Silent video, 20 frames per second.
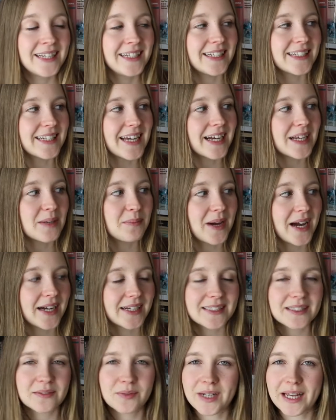Der Trackelpark
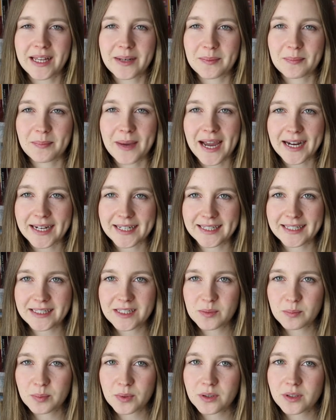ist wohl ein Park in
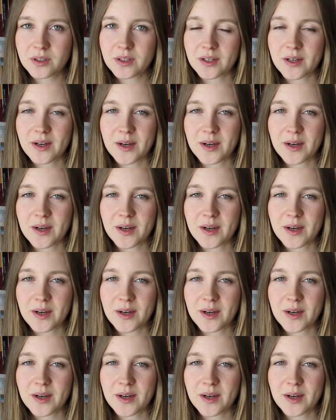Innsbruck,